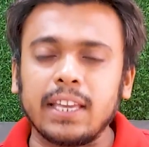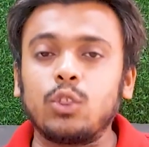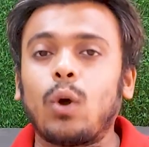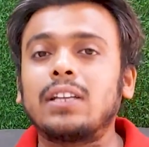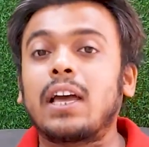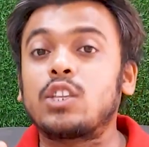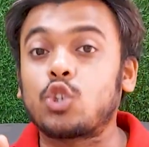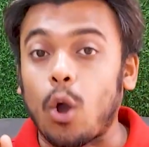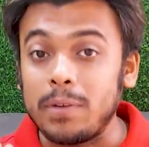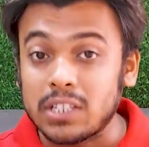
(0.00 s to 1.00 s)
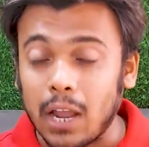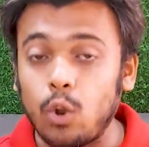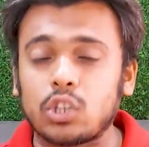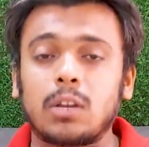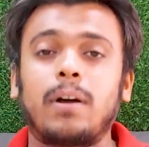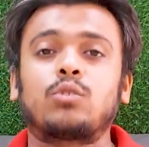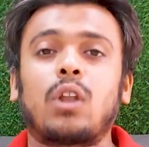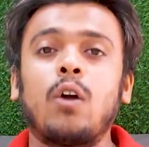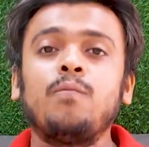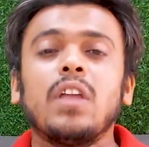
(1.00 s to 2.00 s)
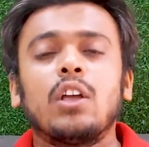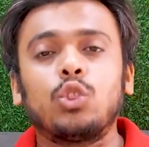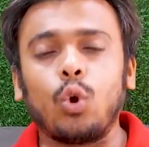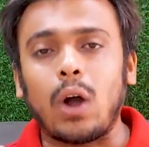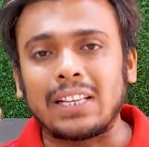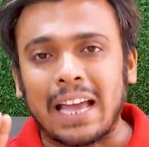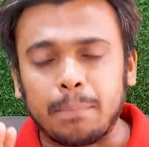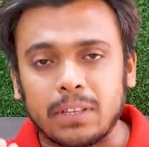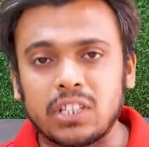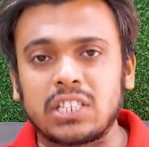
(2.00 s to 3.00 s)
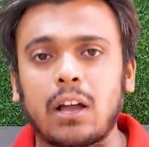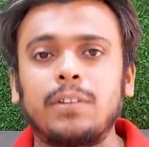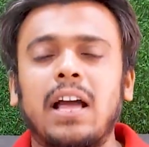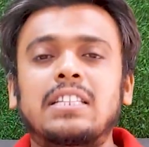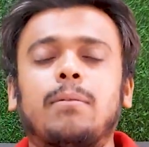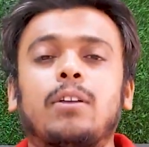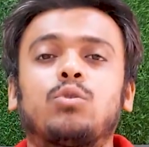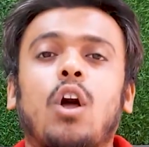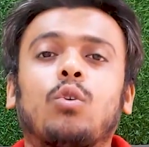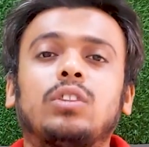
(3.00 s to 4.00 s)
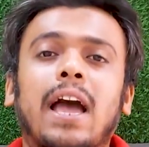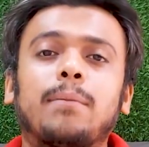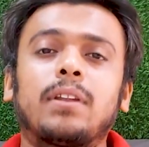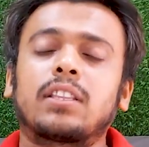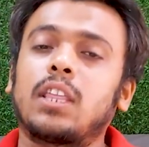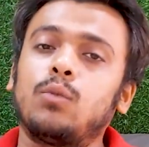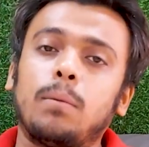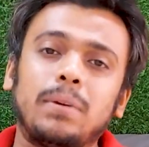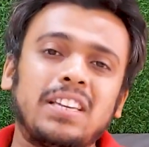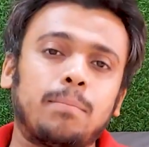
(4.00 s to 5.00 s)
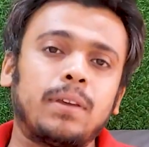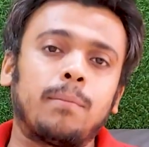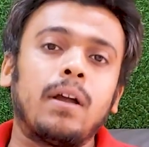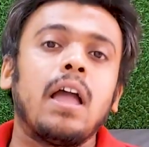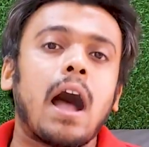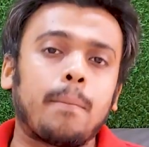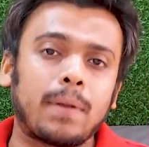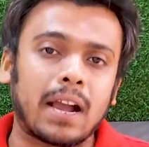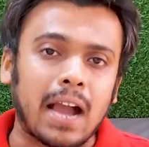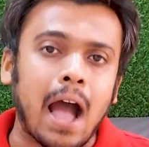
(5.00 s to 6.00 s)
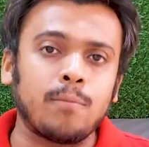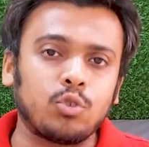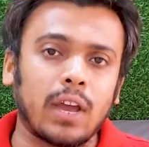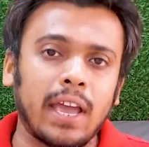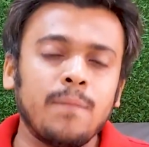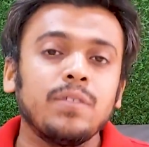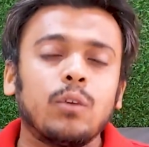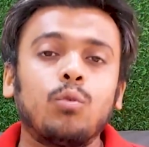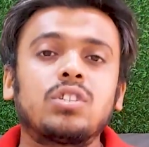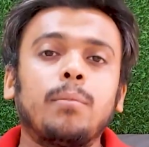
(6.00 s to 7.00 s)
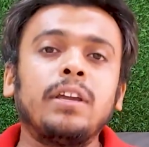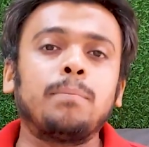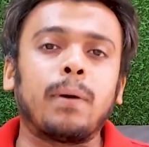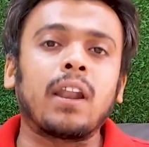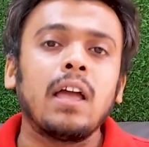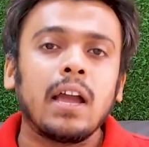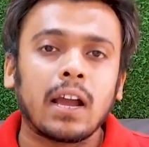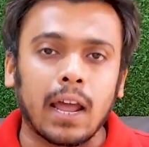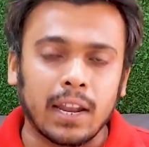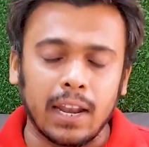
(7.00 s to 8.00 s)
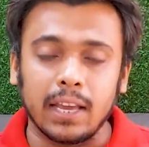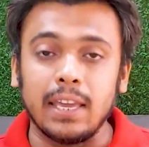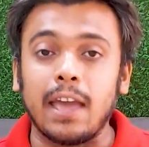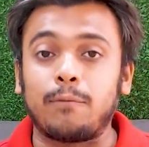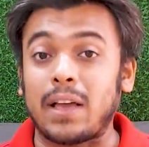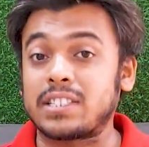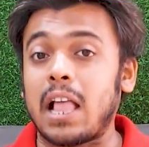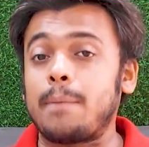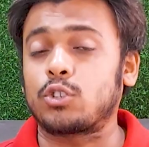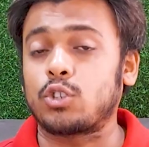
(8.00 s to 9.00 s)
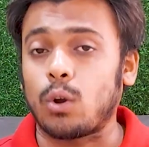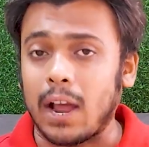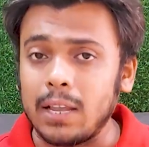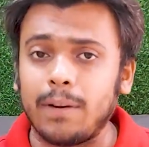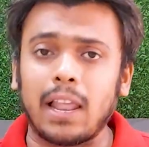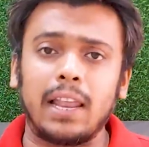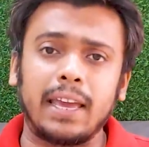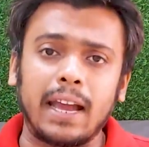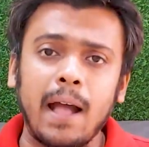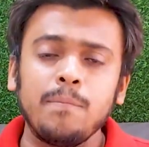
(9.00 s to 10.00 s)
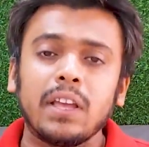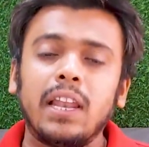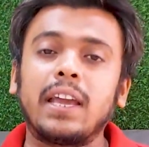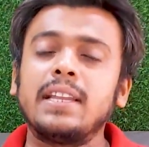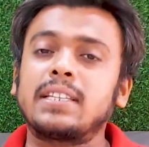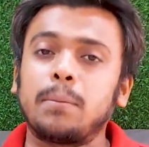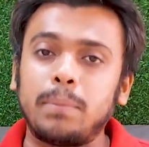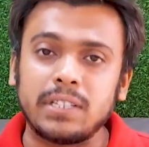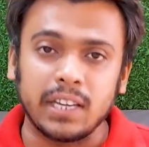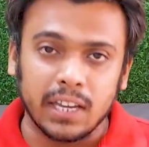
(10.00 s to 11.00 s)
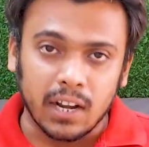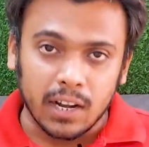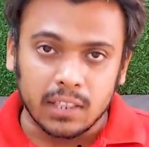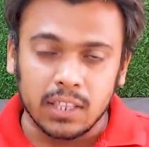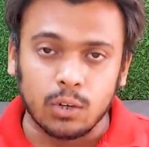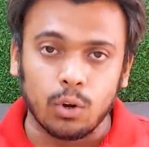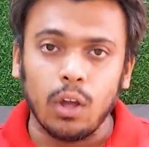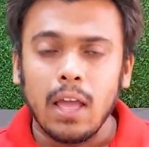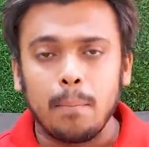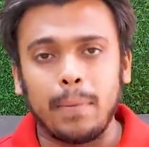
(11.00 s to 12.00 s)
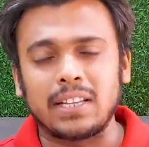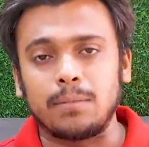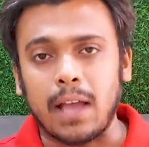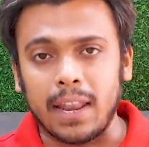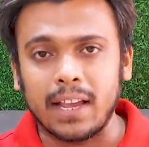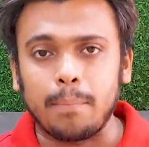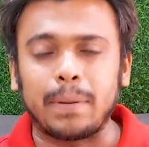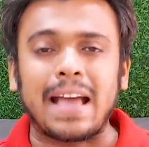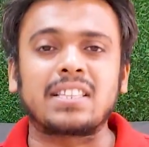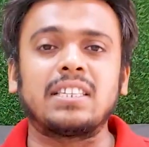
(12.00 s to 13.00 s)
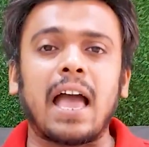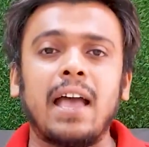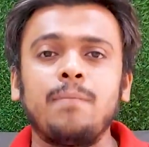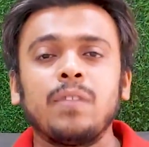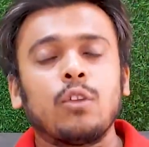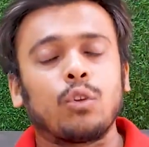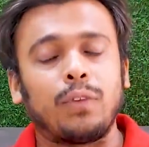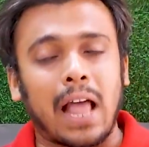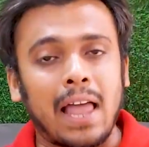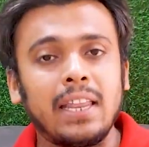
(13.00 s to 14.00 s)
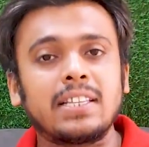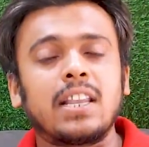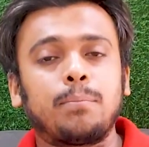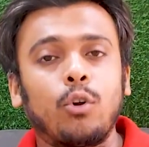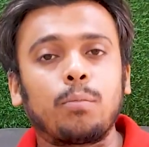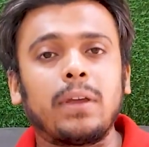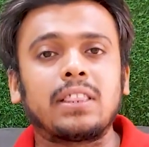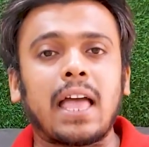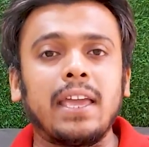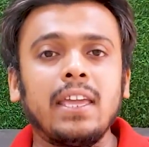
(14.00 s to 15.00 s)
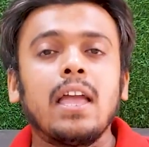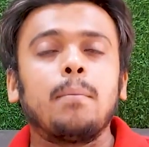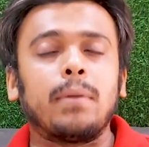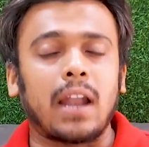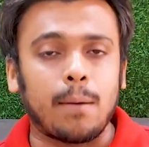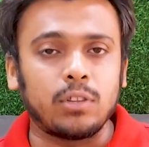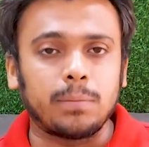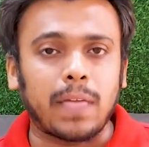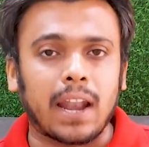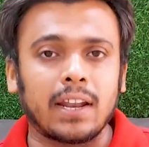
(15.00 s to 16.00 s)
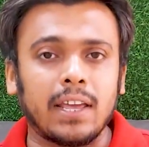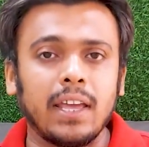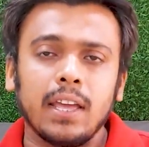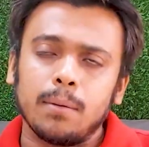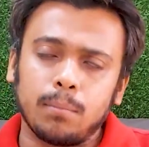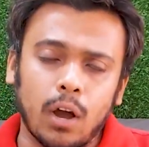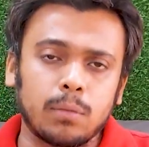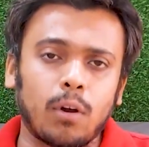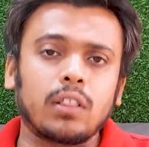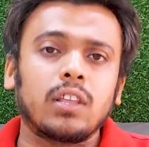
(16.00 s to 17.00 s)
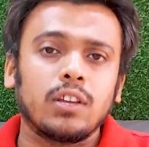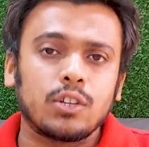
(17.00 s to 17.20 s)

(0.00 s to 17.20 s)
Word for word: कि 2024 का लोकसभा चुनाव 2025 का विधानसभा चुनाव को ध्यान में रखते हुए बीजेपी अब अपना काम जो है वो ज़मीन पर करने लगी है फैसला चौंकाने वाला लगेगा लेकिन इसके पीछे की रणनीति को मैंने समझाने का प्रयास किया है तो फिलहाल इस रिपोर्ट में इतना ही मेरा नाम उदीप तारण है बहुत बहुत